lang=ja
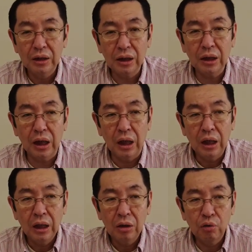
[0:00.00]
ただ
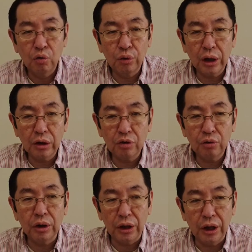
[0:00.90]
このぐらいの距
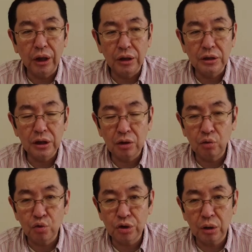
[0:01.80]
離でね先
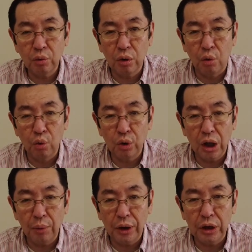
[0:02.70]
行した方が本
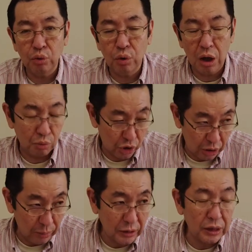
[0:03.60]
来はいいのかもし
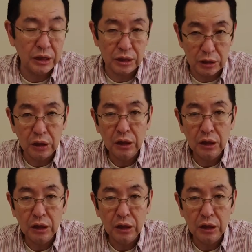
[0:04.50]
れませんし、